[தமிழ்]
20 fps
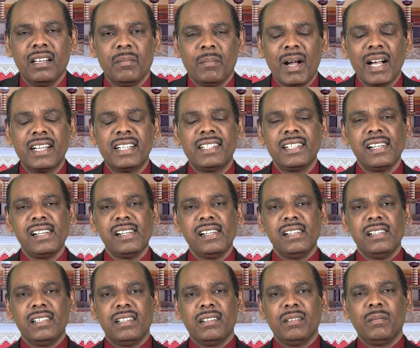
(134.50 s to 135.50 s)
மக்கள்
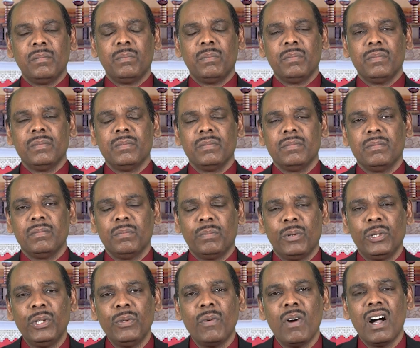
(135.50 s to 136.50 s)

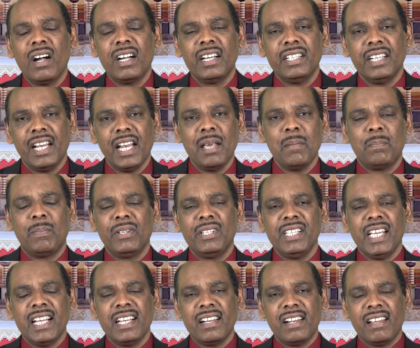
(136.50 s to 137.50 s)
பொதுவாக நினைப்பது
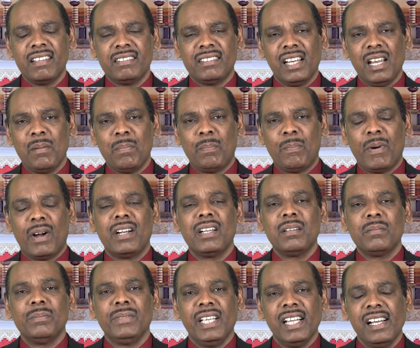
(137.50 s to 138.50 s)
என்னிடத்திலே
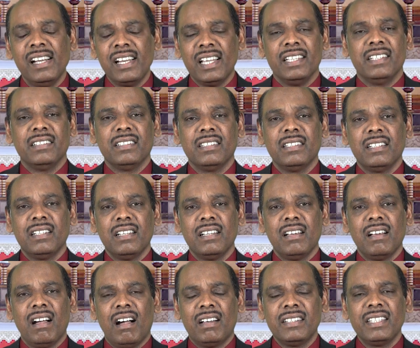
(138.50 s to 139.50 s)
பணம் இல்லை
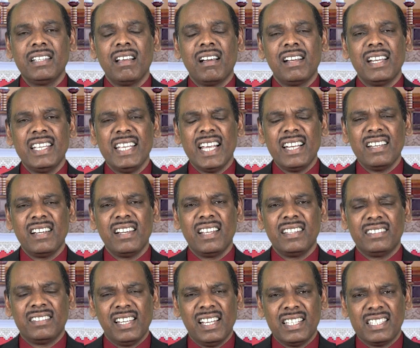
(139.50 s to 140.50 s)
அதனால
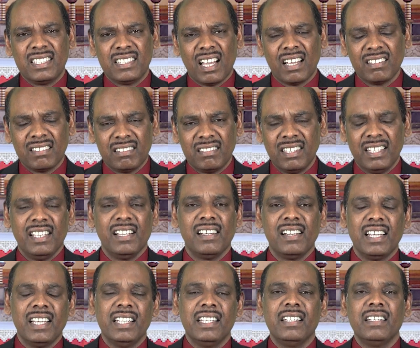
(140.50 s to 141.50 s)
என்னிடத்திலே சக்தி
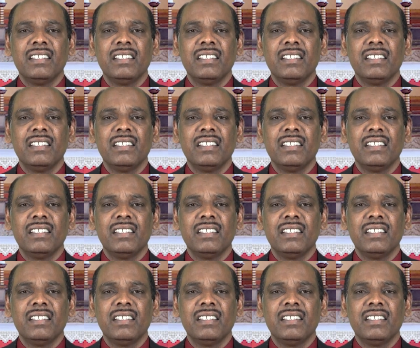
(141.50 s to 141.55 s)
இல்லை